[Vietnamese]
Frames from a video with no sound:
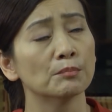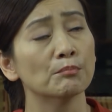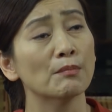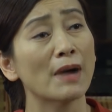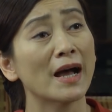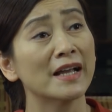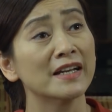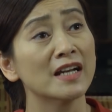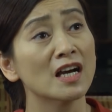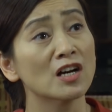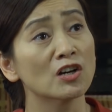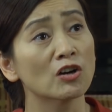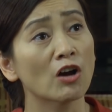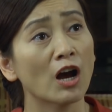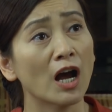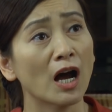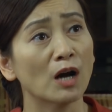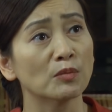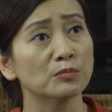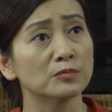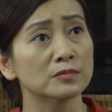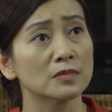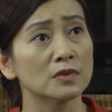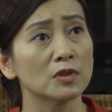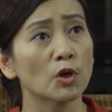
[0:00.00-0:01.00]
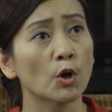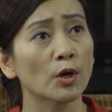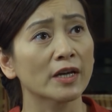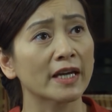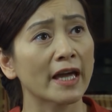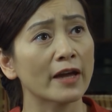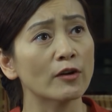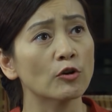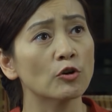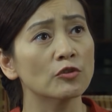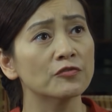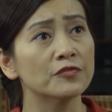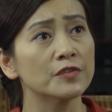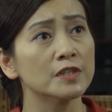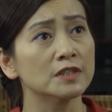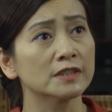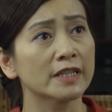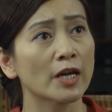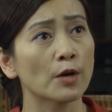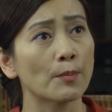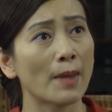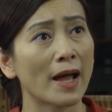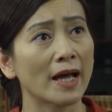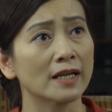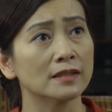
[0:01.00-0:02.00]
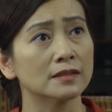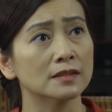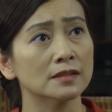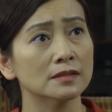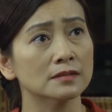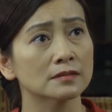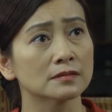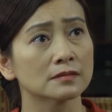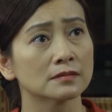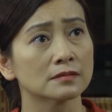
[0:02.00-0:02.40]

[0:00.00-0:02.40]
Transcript: Bà đừng có hồng Lôi kéo con Phương theo bà nữa